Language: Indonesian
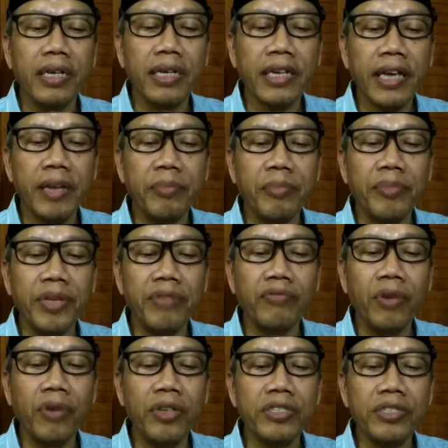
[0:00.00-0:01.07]
can be
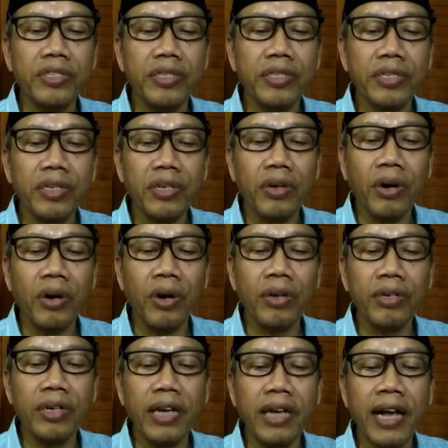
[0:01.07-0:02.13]
watched
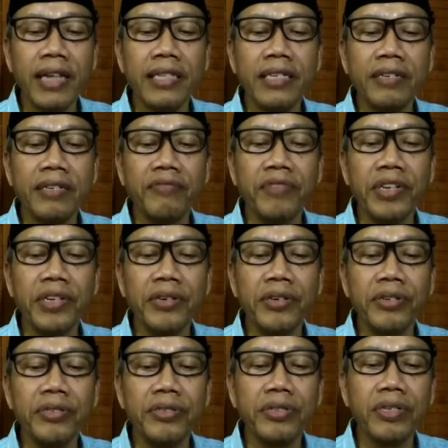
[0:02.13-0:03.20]
on other
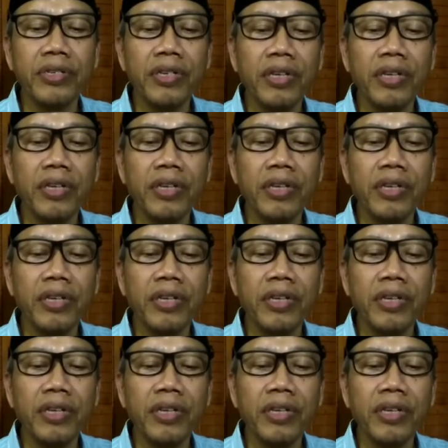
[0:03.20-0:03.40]
videos